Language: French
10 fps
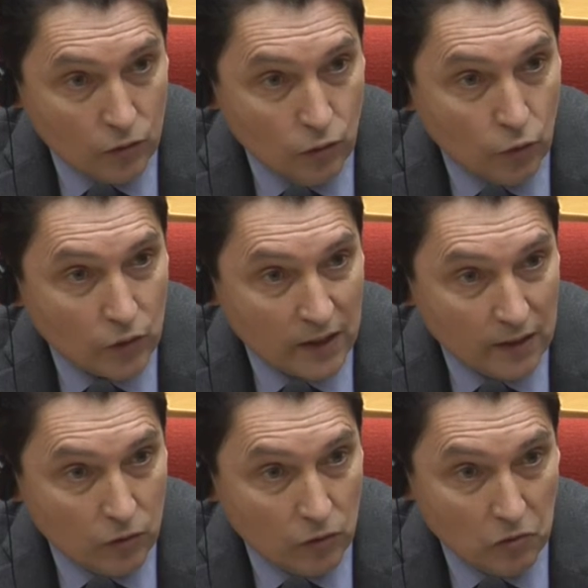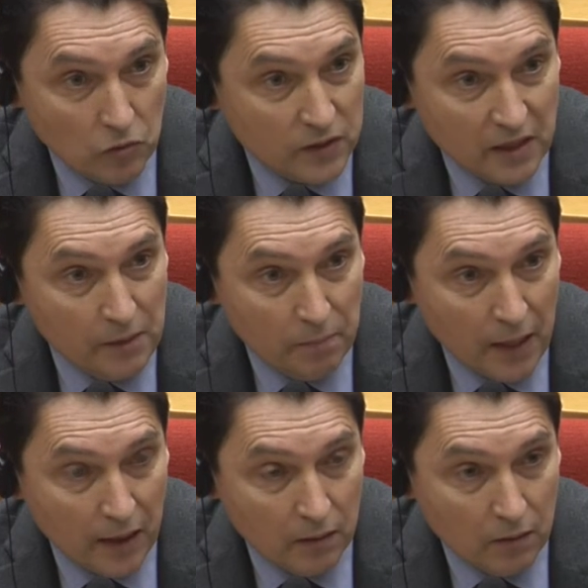de montrer que ça n'est
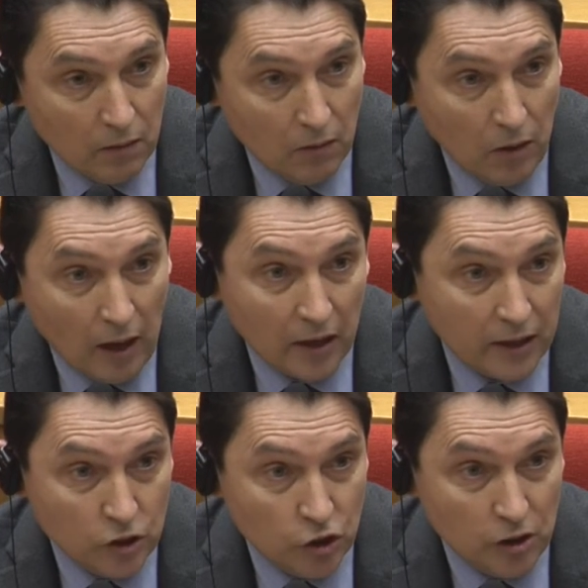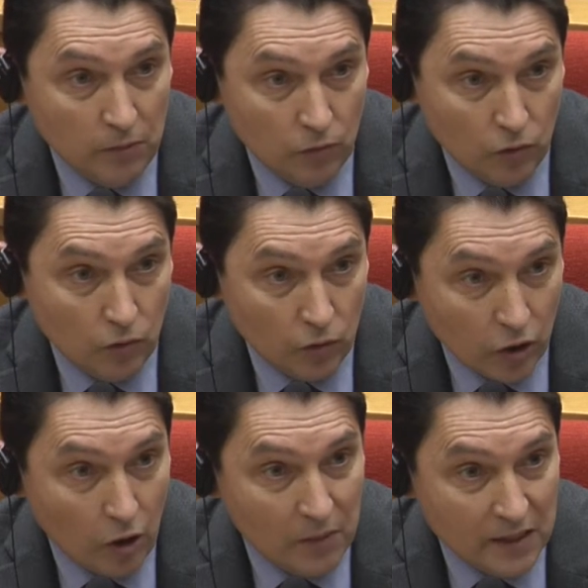pas un régime euh,
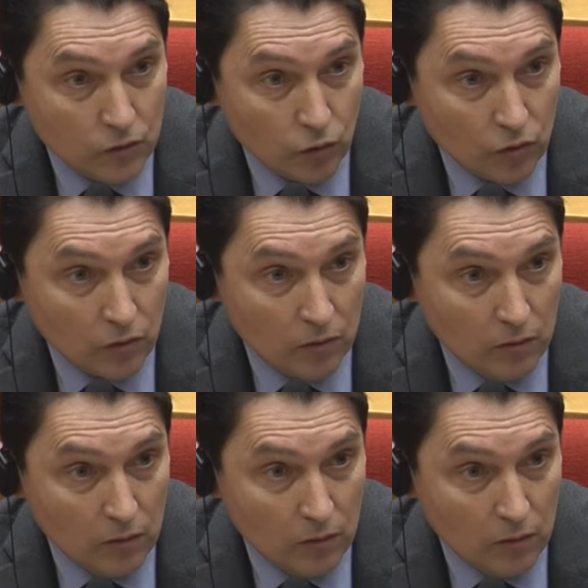comme les autres,